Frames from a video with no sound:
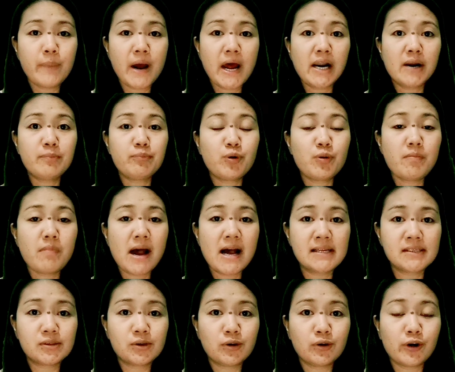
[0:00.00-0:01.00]
para
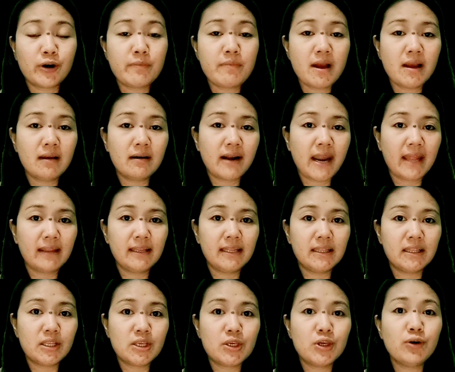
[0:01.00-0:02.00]
pumasok or
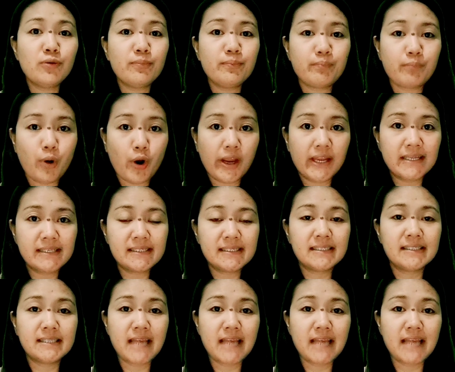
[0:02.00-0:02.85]
mag-credit yung points